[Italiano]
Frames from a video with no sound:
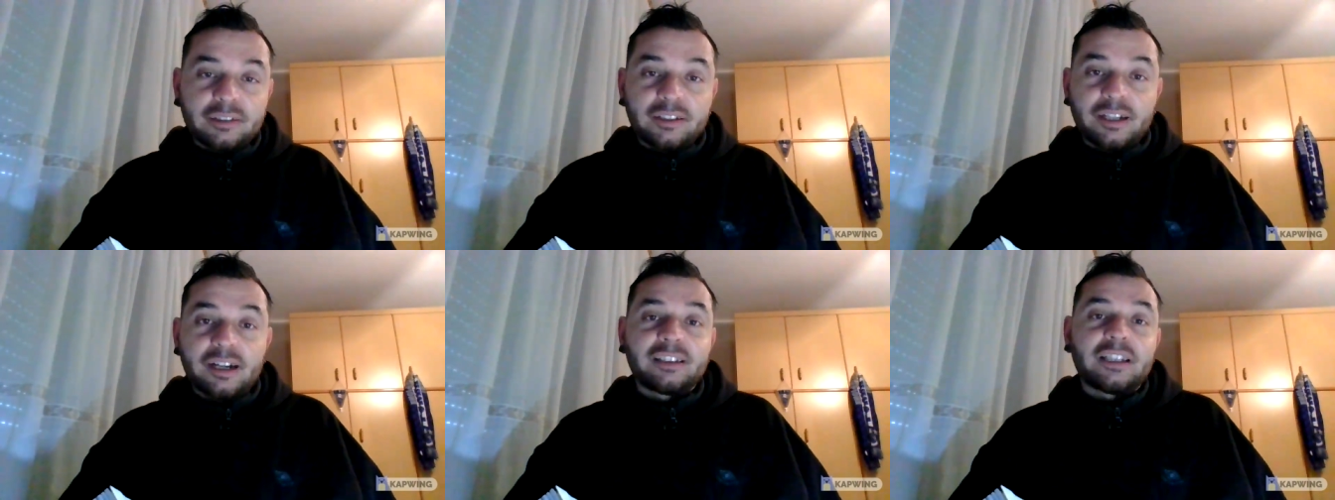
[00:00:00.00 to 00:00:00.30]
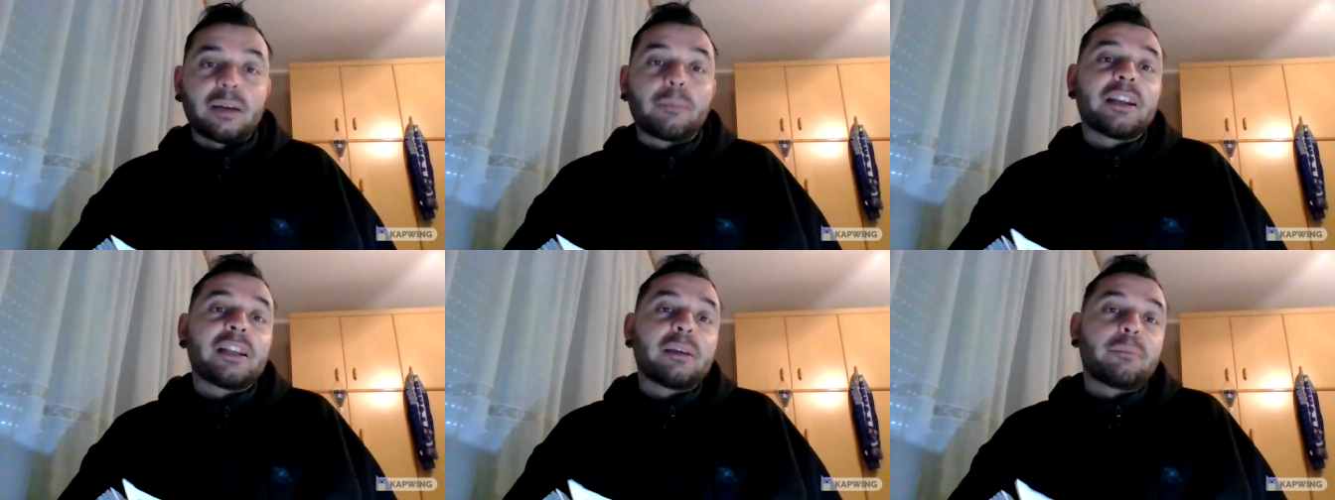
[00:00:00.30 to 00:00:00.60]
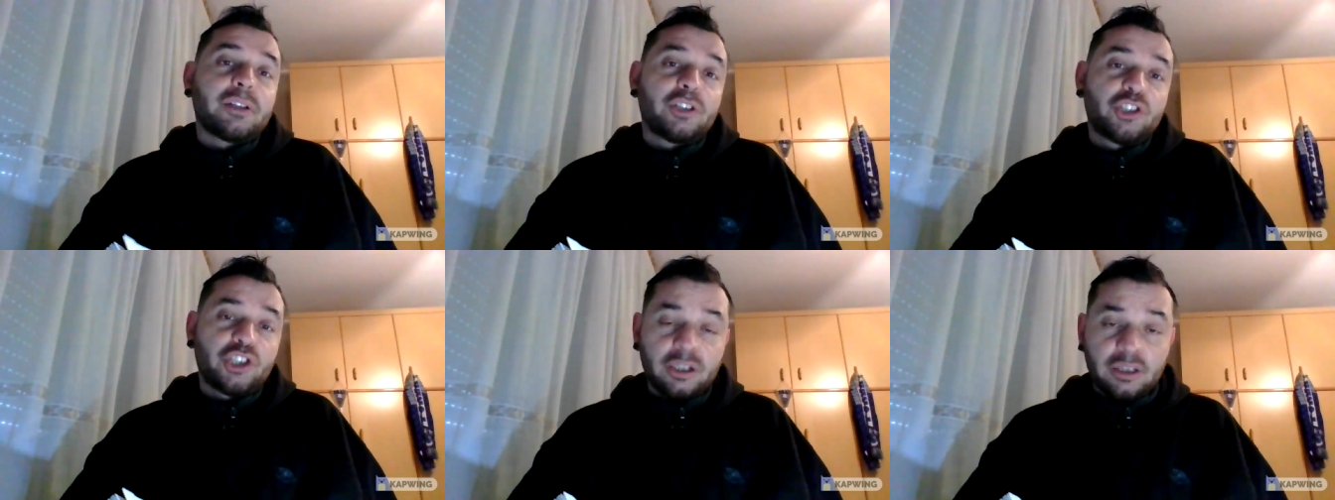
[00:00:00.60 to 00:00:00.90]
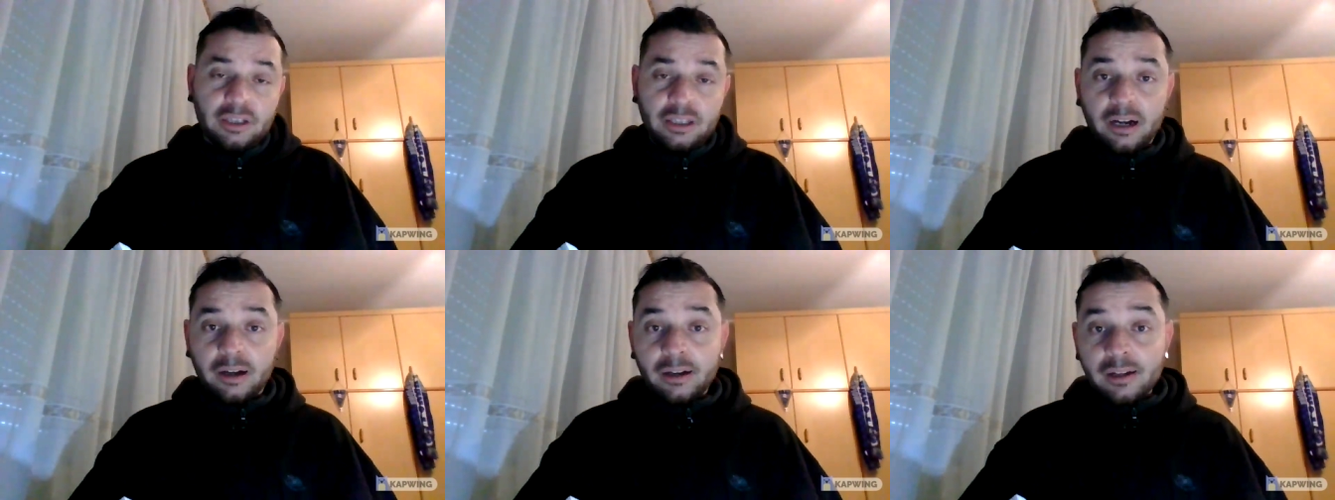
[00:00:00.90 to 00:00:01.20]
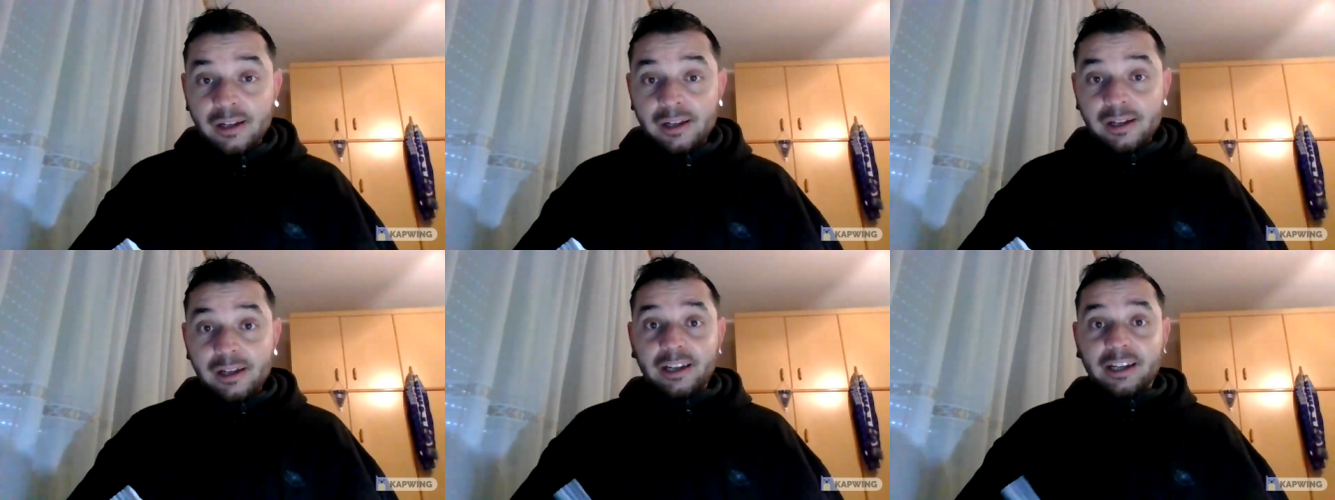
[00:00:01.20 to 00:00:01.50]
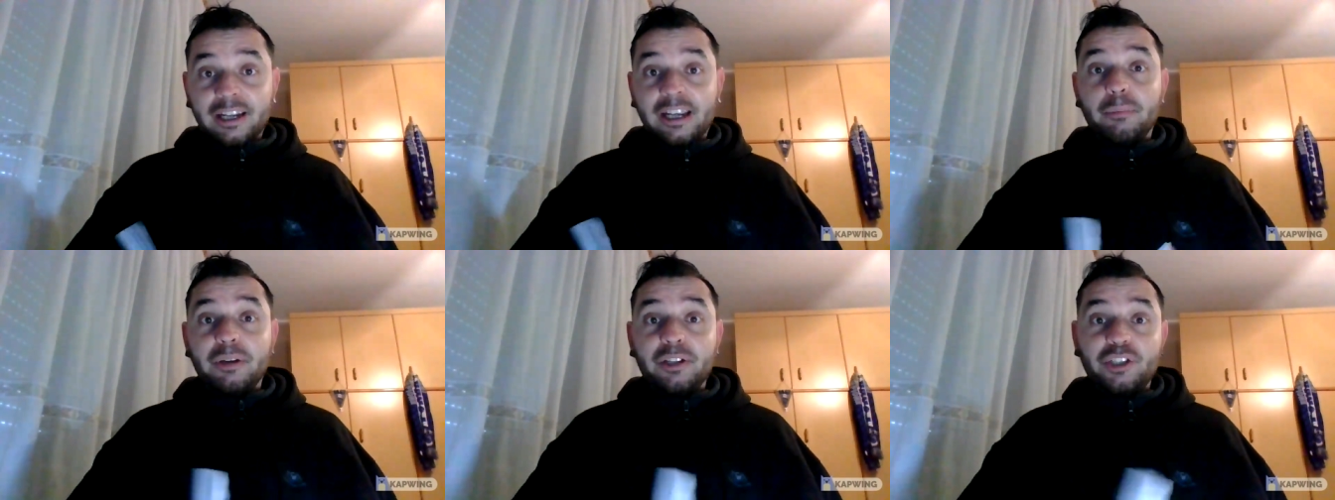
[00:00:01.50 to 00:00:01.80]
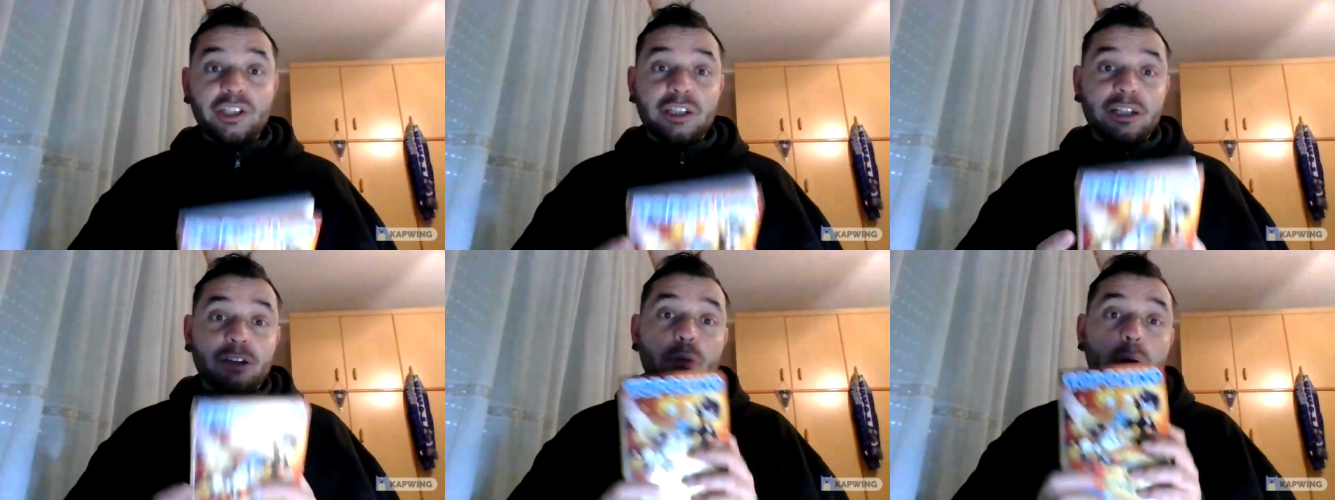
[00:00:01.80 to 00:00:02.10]
tratta male Brigitta, che
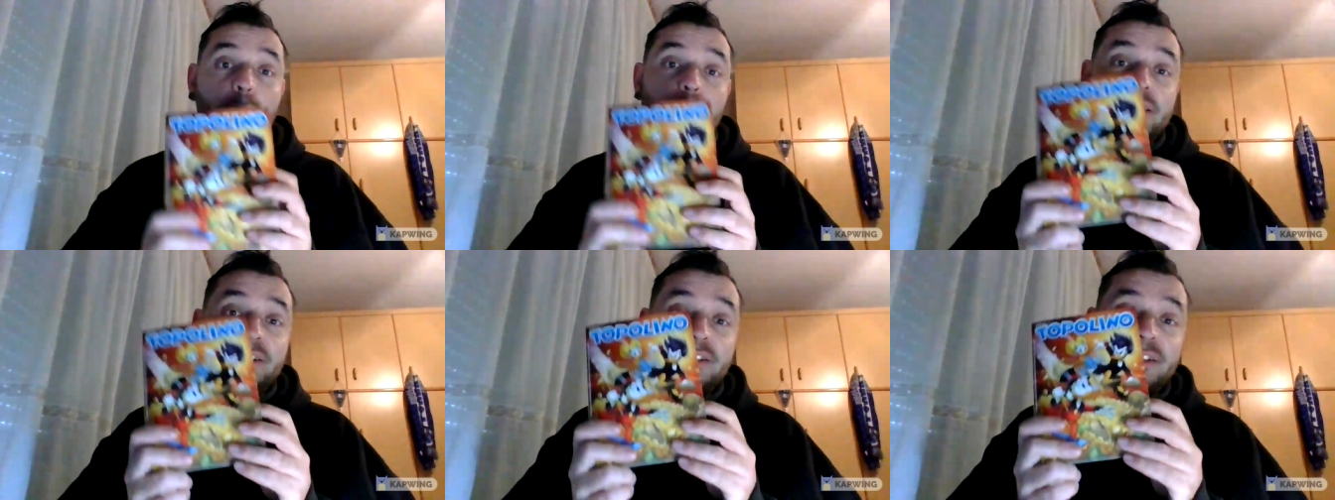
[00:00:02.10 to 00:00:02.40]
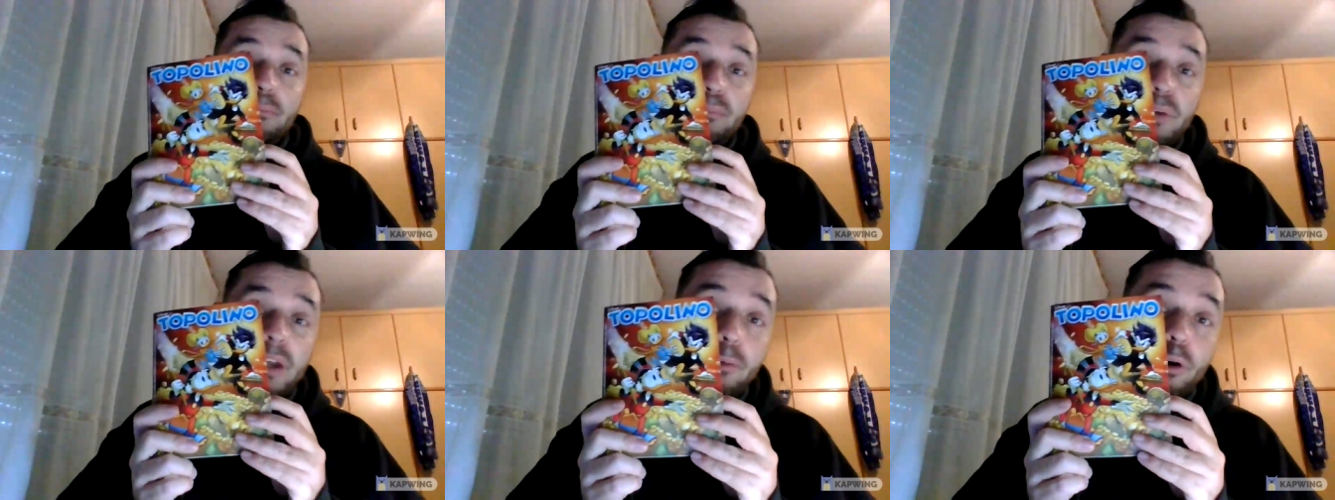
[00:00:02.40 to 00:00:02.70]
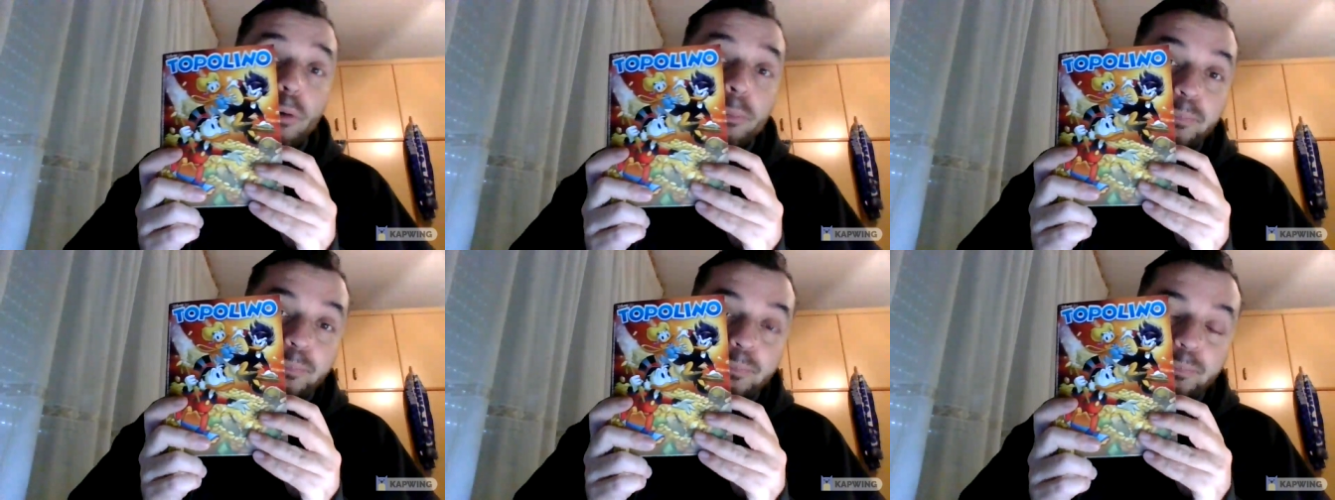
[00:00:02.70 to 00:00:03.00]
Brigitta come ben sappiamo